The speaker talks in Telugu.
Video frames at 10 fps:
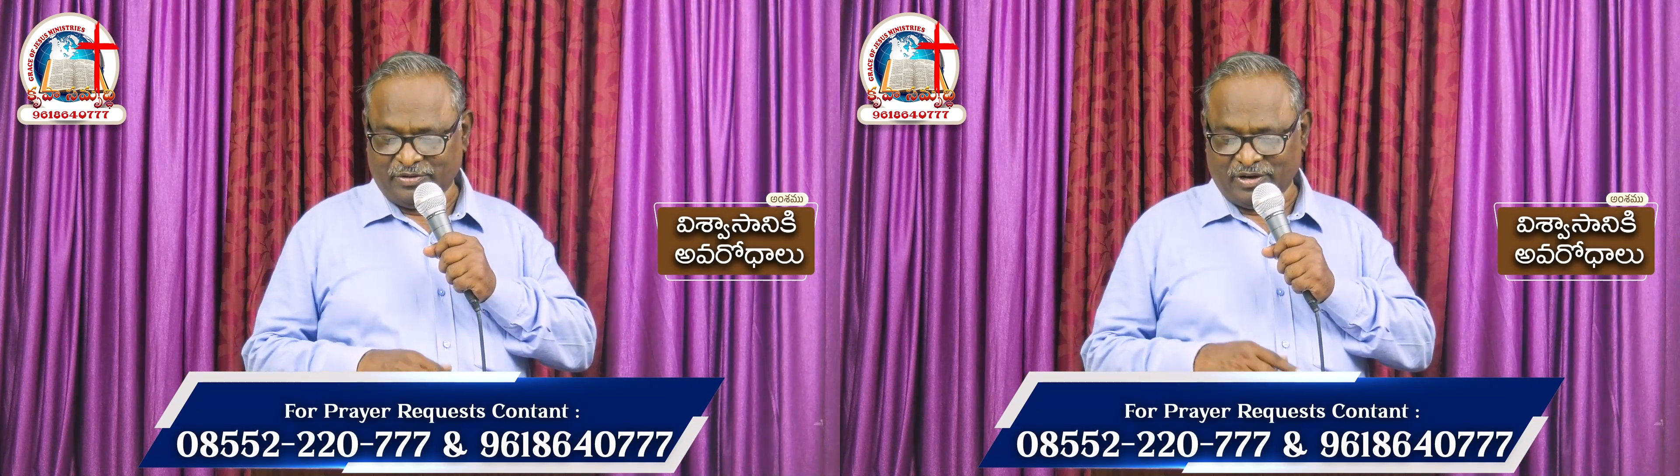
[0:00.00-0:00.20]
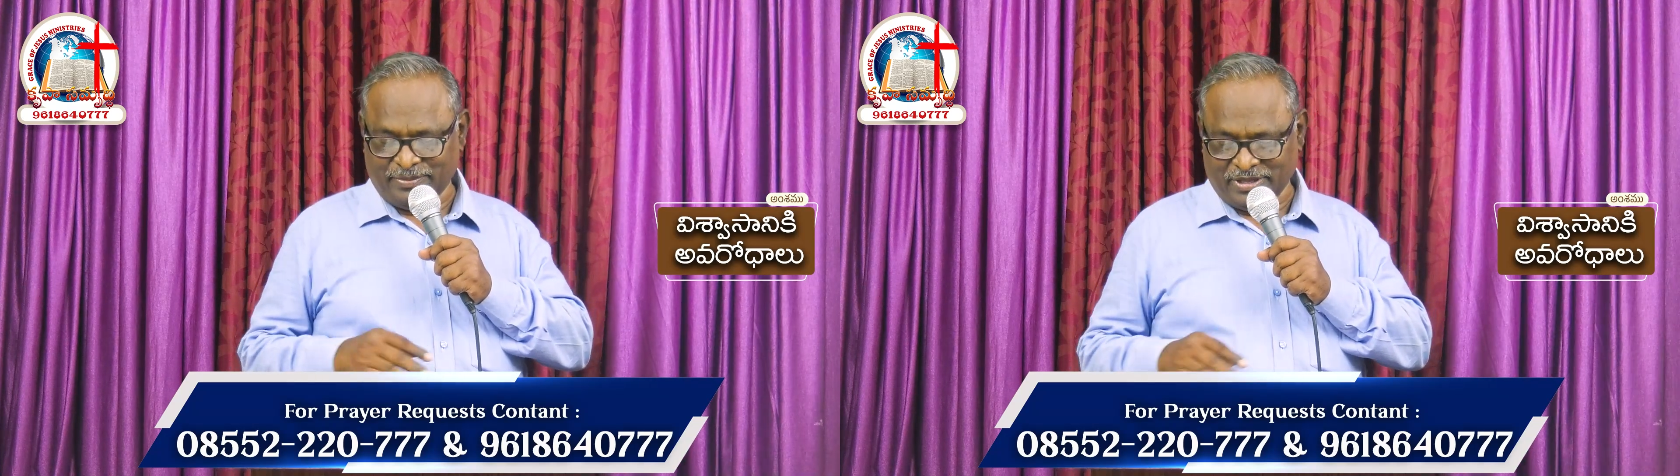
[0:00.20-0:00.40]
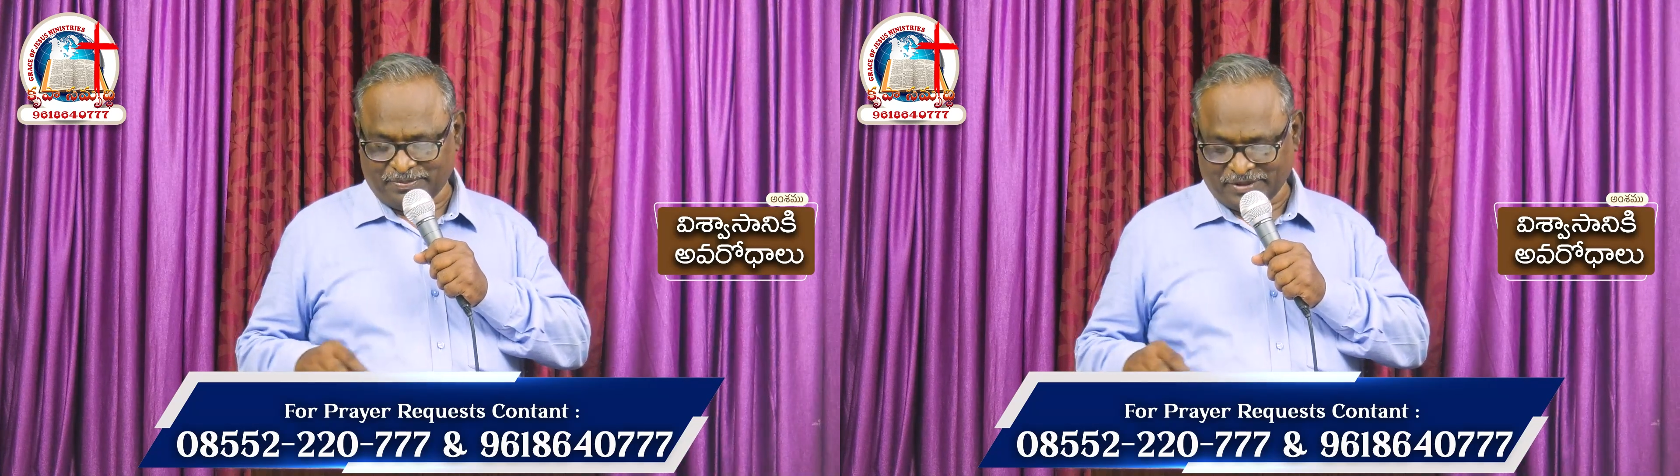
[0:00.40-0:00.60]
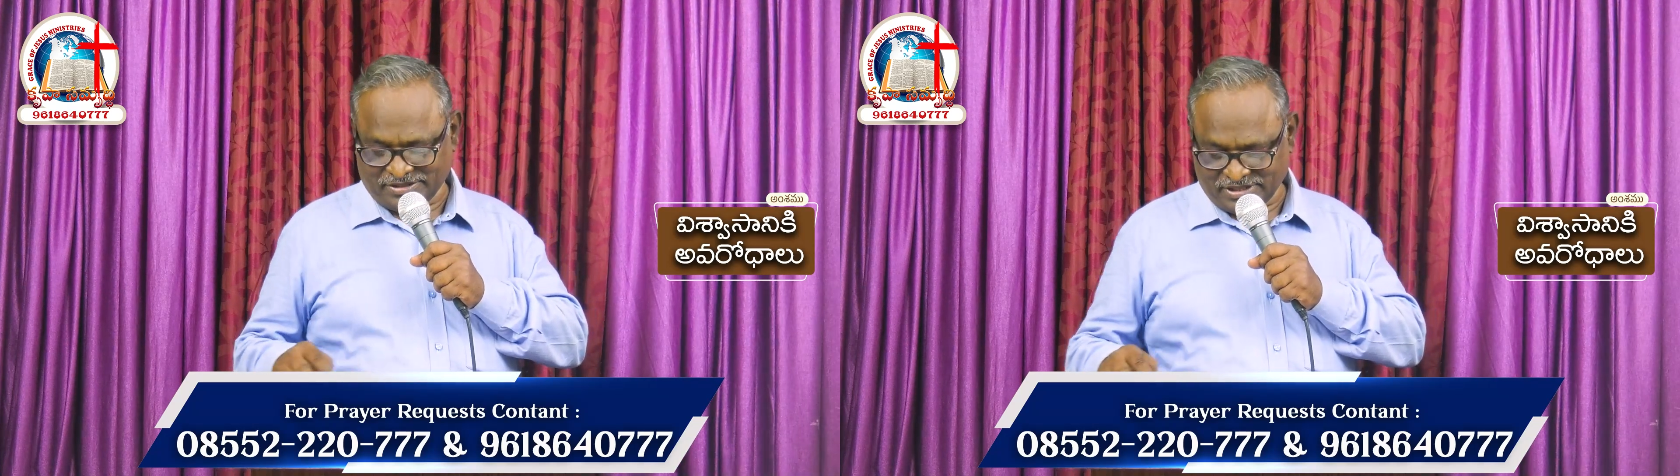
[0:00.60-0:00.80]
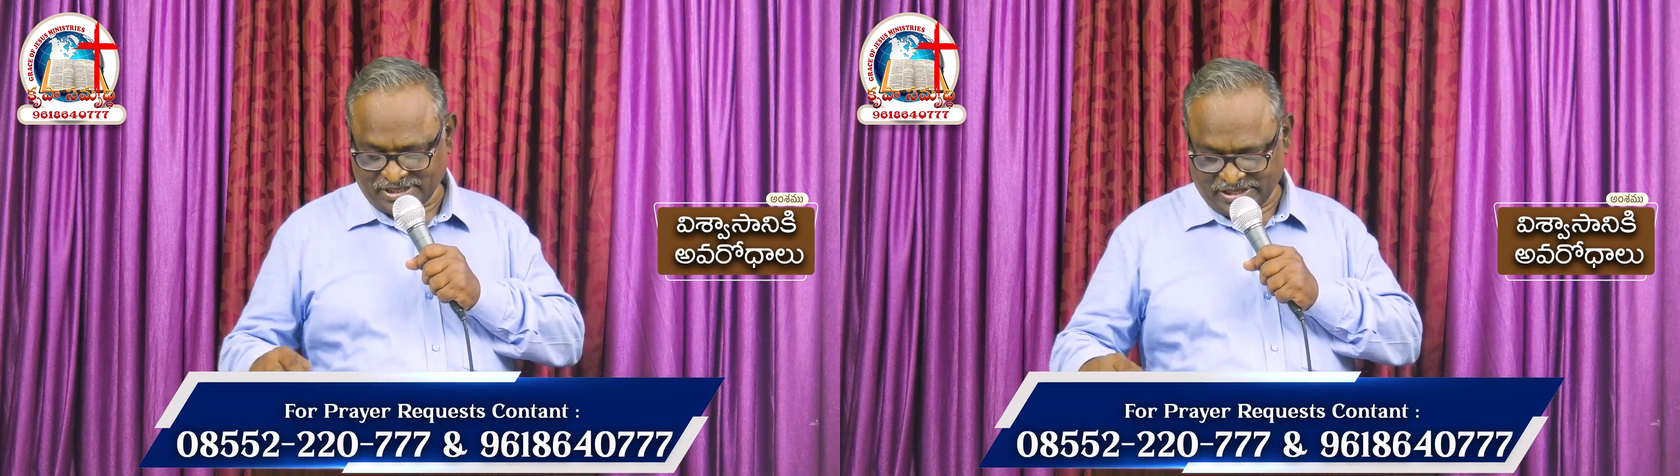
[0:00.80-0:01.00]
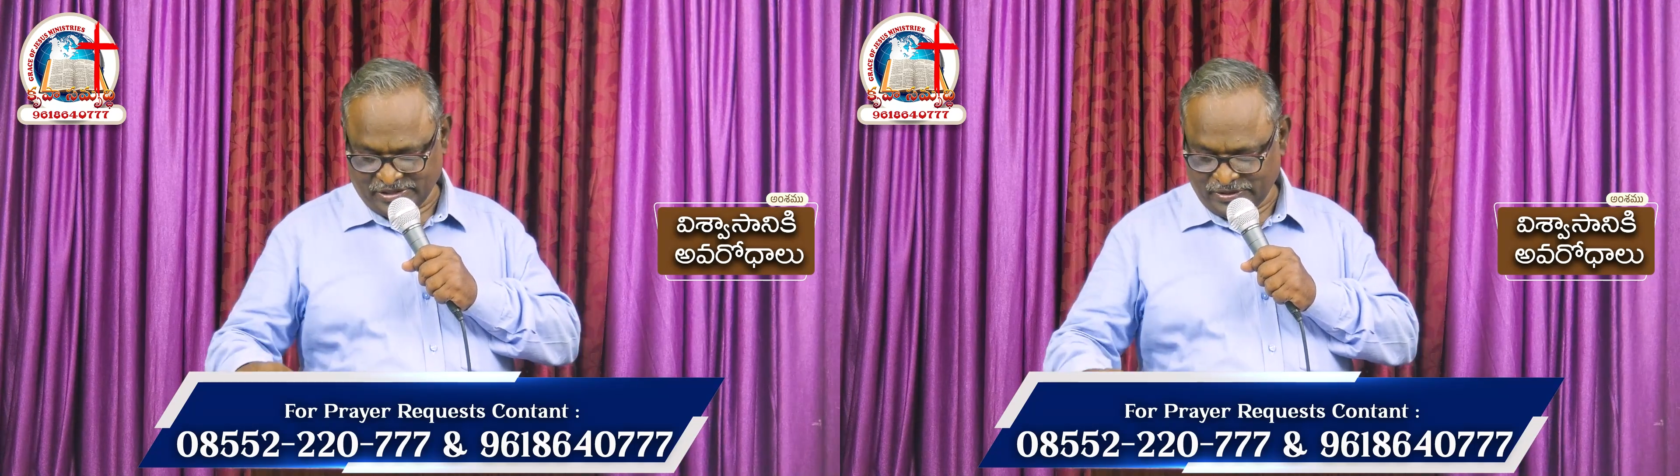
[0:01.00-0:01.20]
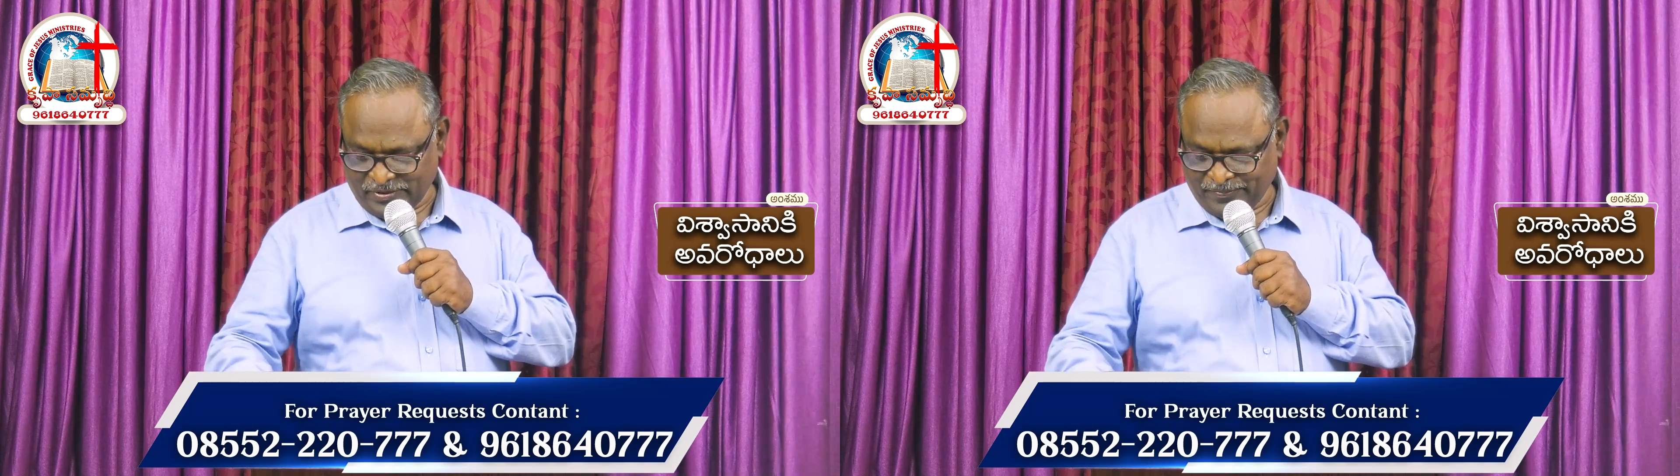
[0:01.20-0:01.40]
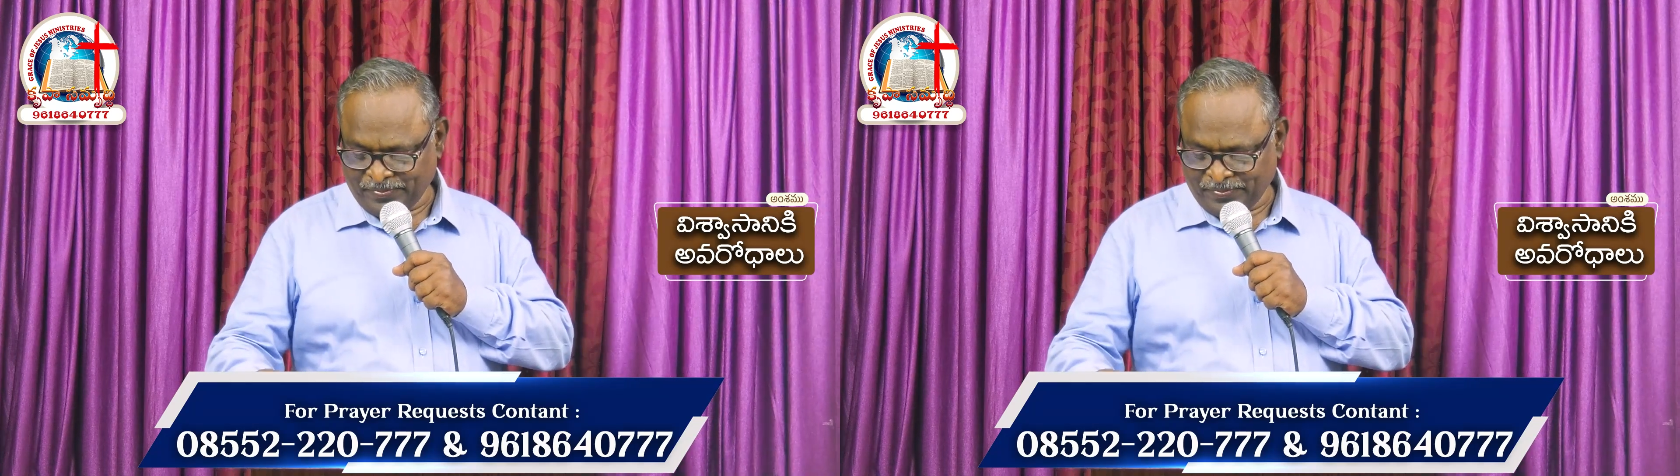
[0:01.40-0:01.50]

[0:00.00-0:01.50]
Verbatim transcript: కొండ మీద ప్రసంగంలో